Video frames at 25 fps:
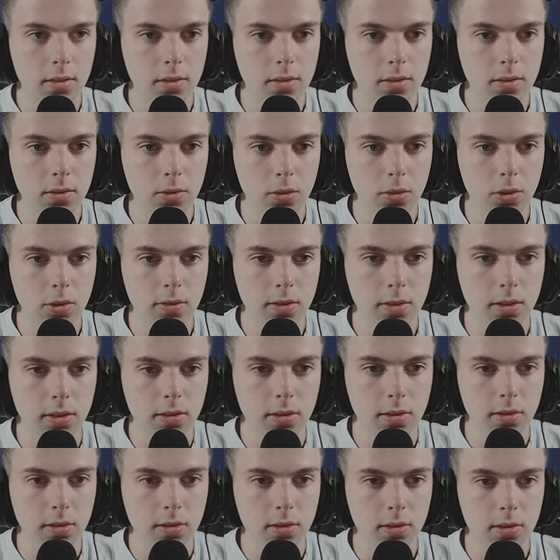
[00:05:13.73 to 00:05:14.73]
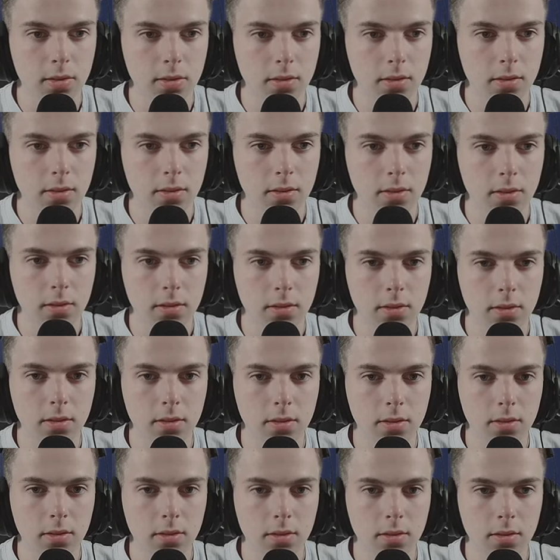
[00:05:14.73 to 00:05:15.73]
Gut zu wissen.
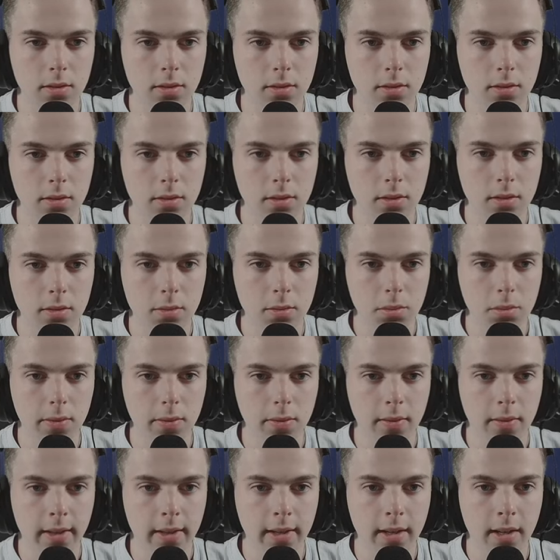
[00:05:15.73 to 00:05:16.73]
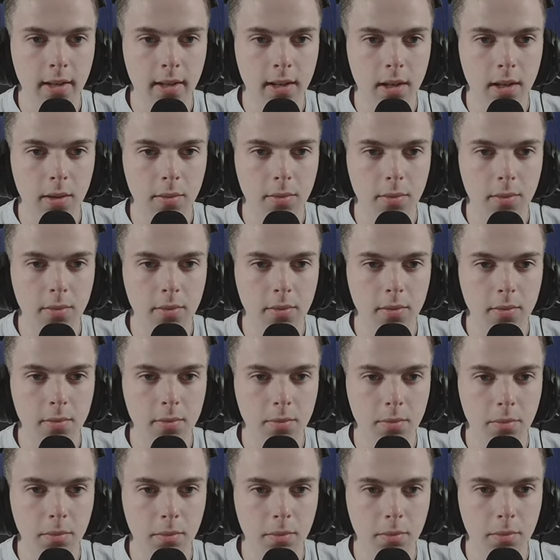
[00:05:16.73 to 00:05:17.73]
Ja. Privilegien der
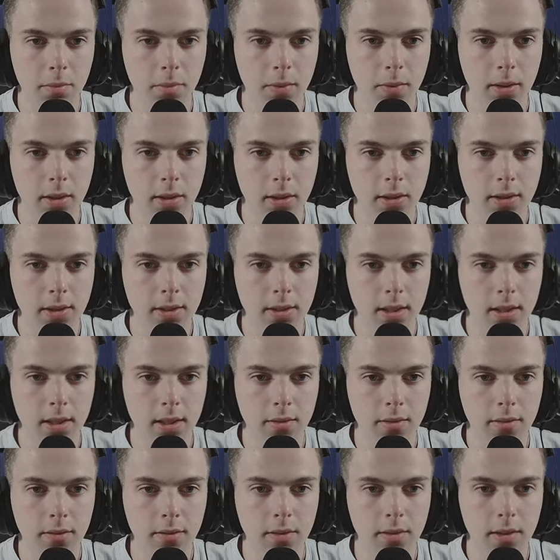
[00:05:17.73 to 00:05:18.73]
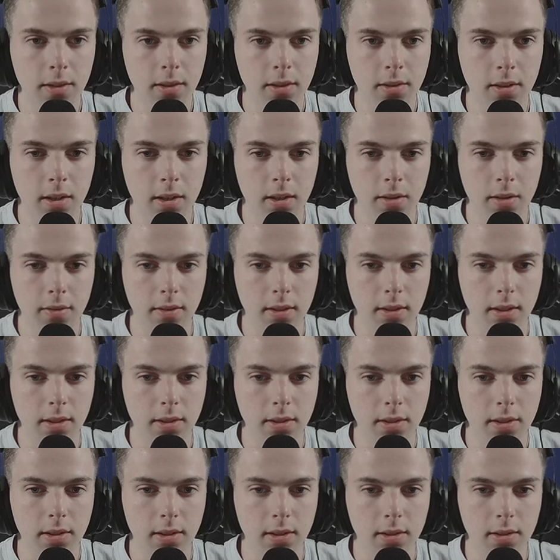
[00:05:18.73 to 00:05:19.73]
Mesafind
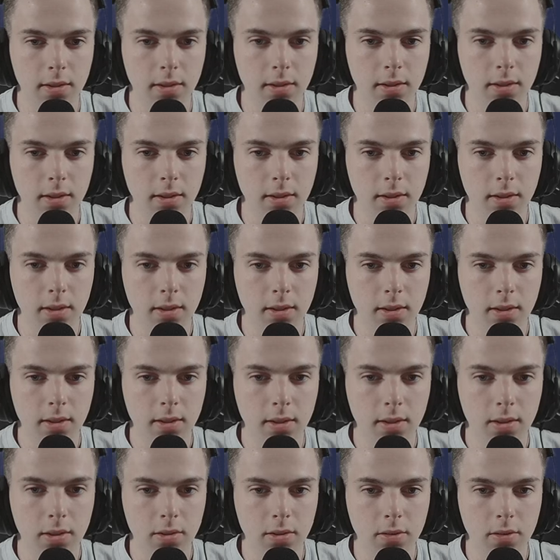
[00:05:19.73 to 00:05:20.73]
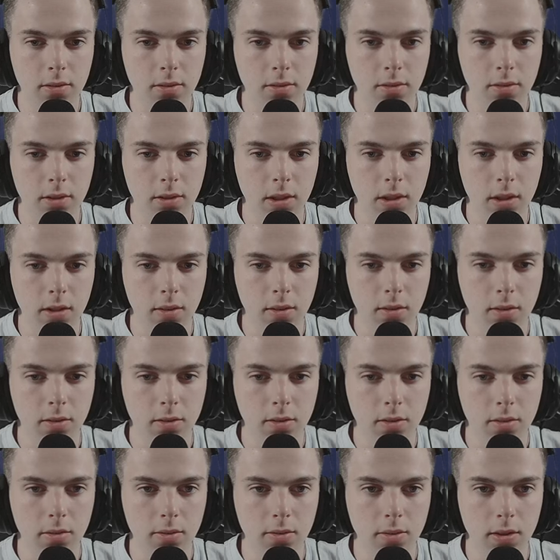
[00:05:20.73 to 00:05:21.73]
erweitern. So, ja,
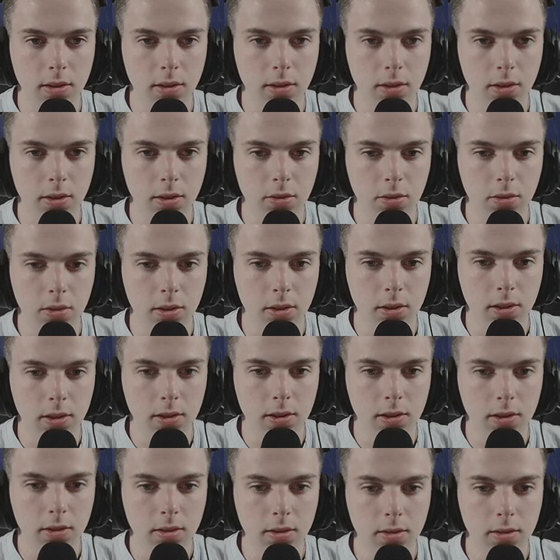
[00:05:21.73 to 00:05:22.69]
in welche Richtung geht das dann?